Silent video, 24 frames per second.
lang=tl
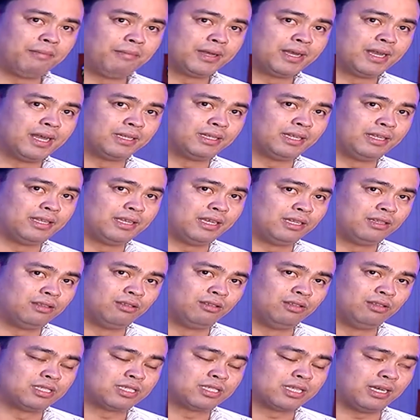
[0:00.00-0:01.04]
natin yan dun
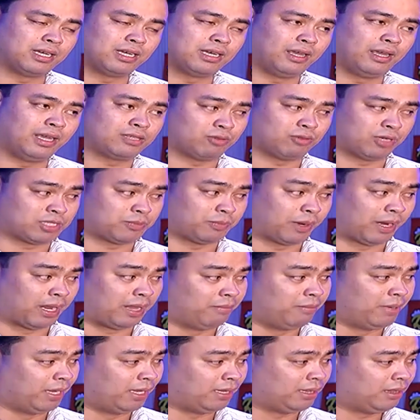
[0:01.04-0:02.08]
sa East West
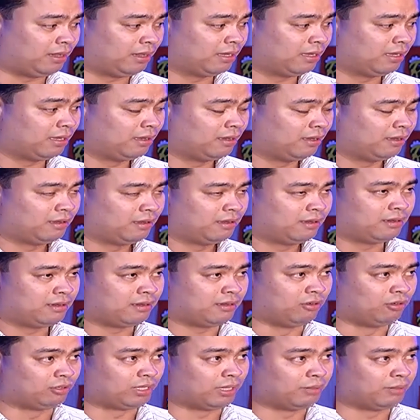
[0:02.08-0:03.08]
Private. Yung team